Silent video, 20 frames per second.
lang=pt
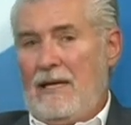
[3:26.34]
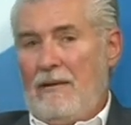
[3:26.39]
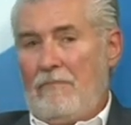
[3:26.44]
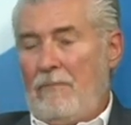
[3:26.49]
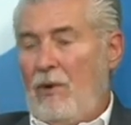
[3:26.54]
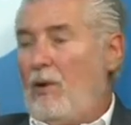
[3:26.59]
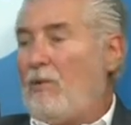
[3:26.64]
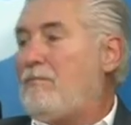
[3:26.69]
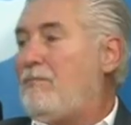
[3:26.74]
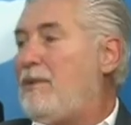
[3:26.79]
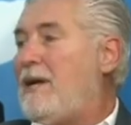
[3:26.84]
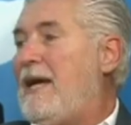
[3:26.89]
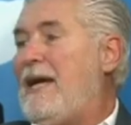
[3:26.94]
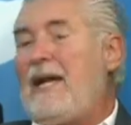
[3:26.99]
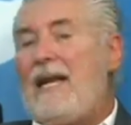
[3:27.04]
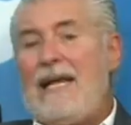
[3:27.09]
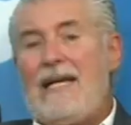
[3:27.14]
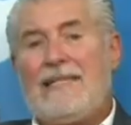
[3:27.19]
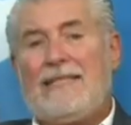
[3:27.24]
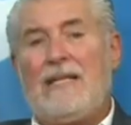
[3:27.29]
Bom, porque
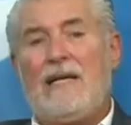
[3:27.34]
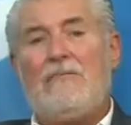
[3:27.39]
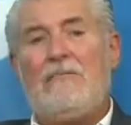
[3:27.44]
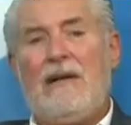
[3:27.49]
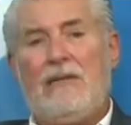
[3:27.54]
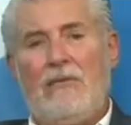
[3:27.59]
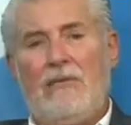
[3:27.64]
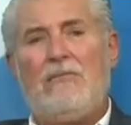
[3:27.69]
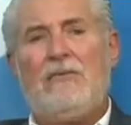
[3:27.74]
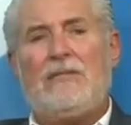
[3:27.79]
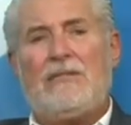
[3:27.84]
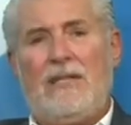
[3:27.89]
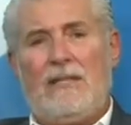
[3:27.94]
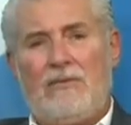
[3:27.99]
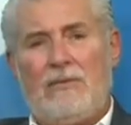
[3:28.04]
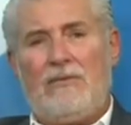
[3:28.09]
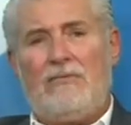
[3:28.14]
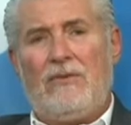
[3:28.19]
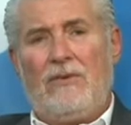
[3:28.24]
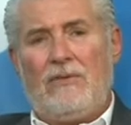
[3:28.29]
leis também, vamos dizer,
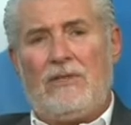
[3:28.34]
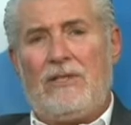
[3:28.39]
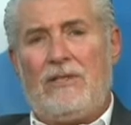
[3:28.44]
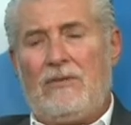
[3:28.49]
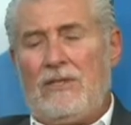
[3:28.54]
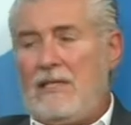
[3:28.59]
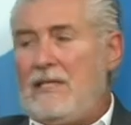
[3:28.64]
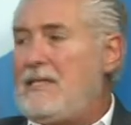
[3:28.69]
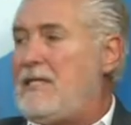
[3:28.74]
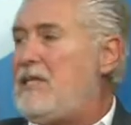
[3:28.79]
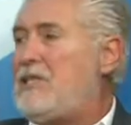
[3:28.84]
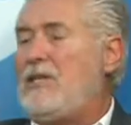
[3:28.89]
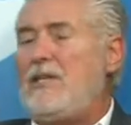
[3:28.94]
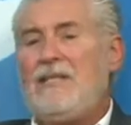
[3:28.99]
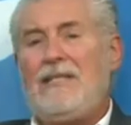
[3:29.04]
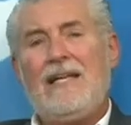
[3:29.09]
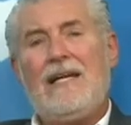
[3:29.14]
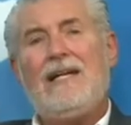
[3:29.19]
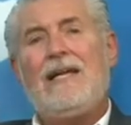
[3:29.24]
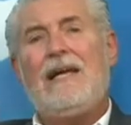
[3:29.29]
vamos dizer o seguinte, a gente
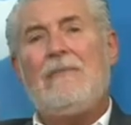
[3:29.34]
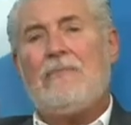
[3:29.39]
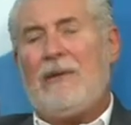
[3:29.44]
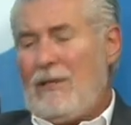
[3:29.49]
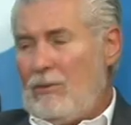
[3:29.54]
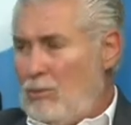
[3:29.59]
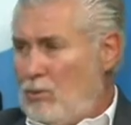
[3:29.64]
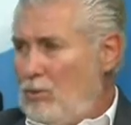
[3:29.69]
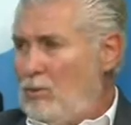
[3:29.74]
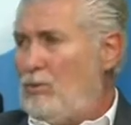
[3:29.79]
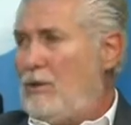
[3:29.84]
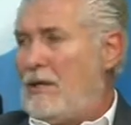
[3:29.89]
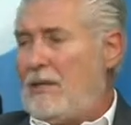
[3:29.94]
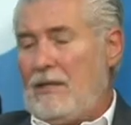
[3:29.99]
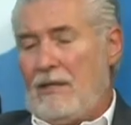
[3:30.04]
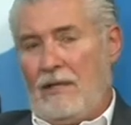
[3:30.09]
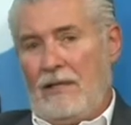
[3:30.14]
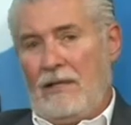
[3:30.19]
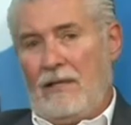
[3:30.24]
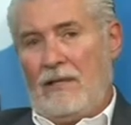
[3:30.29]
tem lei para tudo. Aqui,
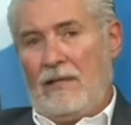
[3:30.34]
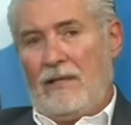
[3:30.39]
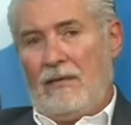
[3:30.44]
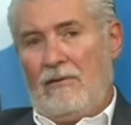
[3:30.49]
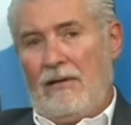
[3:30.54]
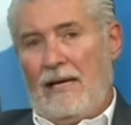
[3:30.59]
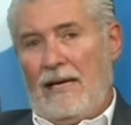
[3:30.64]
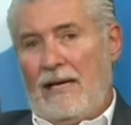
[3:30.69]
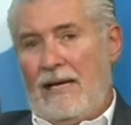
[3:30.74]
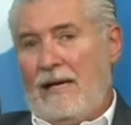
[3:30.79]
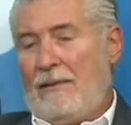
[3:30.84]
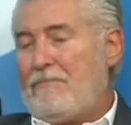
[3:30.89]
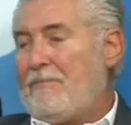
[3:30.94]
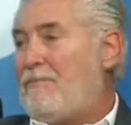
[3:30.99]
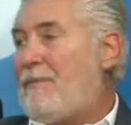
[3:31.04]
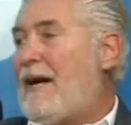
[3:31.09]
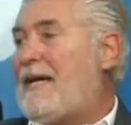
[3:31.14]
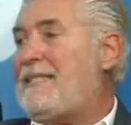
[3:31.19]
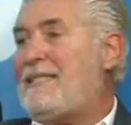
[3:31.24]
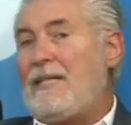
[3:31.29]
Temos. Não é?
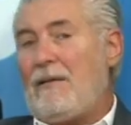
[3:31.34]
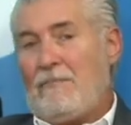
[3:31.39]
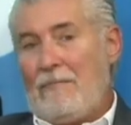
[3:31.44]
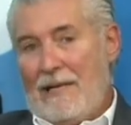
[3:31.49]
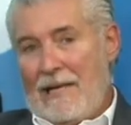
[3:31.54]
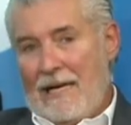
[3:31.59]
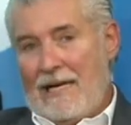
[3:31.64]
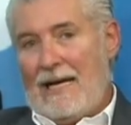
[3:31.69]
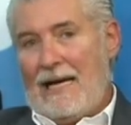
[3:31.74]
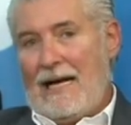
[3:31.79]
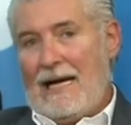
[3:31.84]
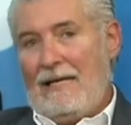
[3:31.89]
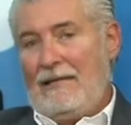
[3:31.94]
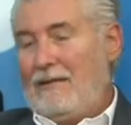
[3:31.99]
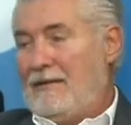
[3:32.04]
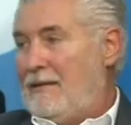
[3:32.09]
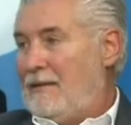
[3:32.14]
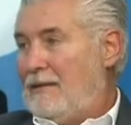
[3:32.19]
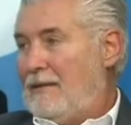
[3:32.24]
Basta aplicar.